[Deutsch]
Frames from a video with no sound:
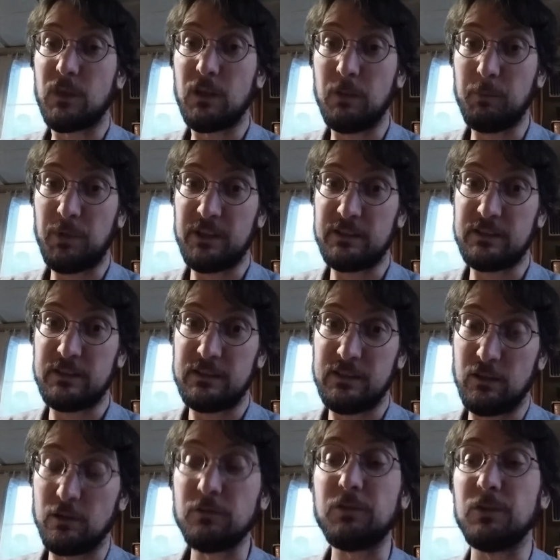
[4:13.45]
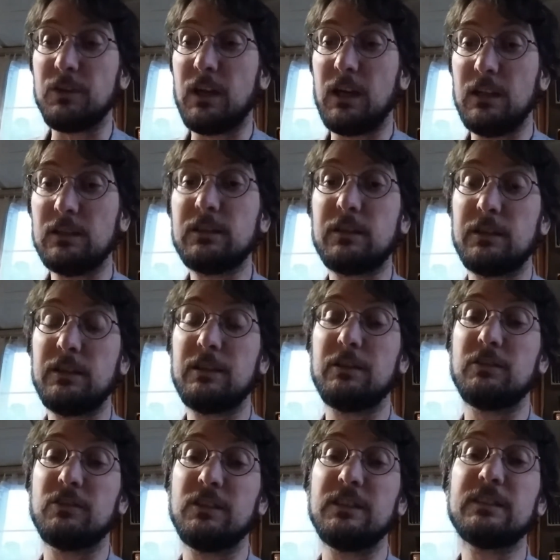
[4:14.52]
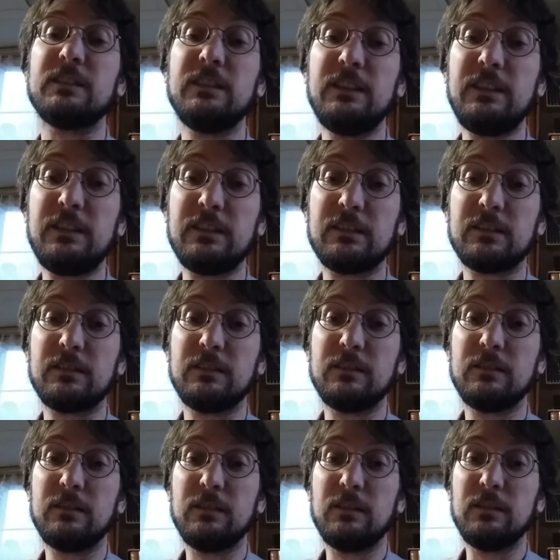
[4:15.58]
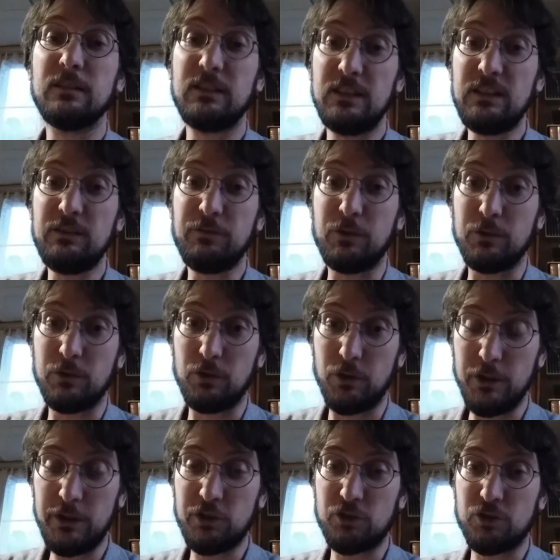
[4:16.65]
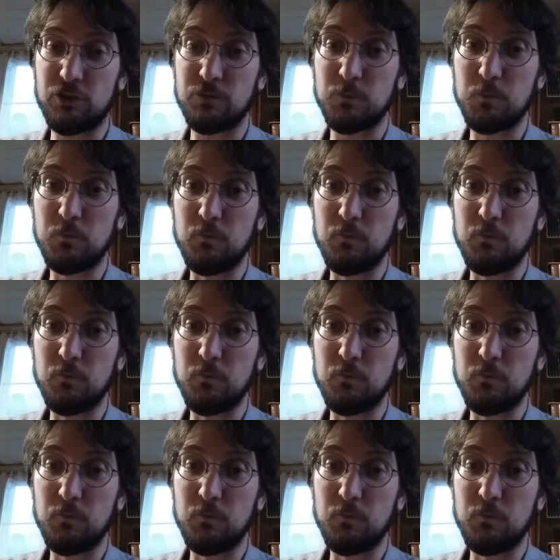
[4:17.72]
Die Präzision von Altgriechisch ist nicht die von Deutsch.